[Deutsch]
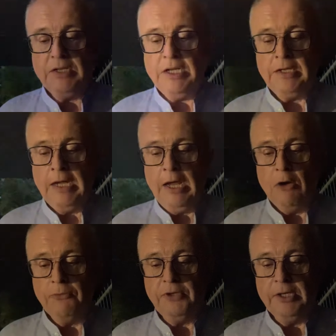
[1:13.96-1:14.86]
nicht
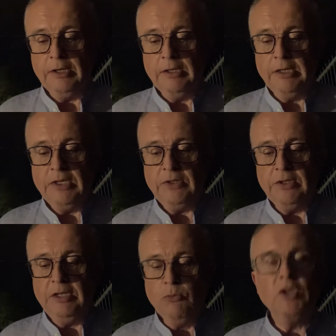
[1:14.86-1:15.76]
auf der Liste
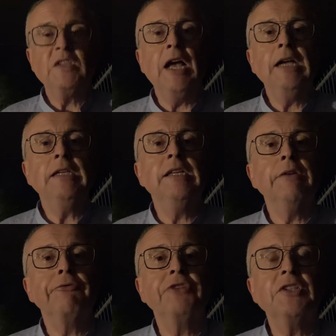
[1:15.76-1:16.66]
Timur
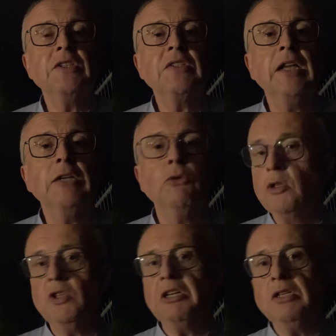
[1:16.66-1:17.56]
Zangiev. Das ist ein, oder
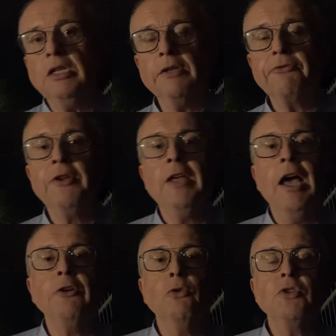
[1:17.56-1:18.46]
Zangiev,
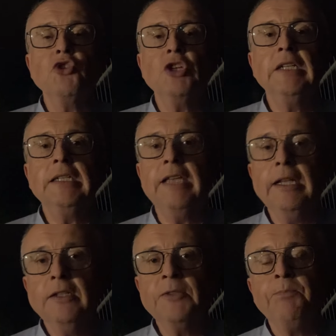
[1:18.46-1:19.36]
ein russischer
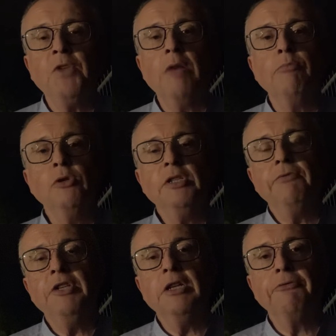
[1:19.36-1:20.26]
Dirigent am Pult der
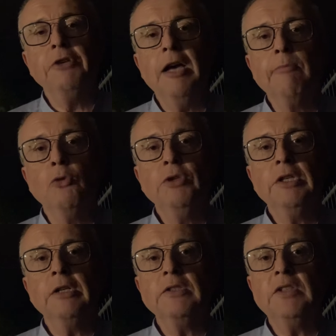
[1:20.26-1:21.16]
Wiener
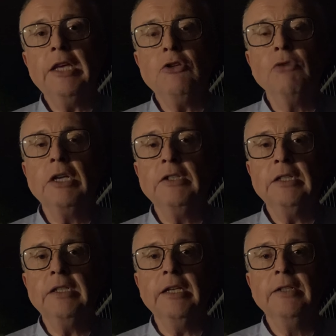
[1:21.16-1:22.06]
Philharmoniker, sehr junger
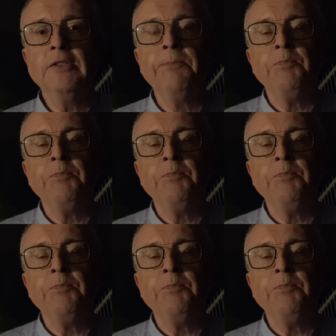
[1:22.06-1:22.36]
Dirigent.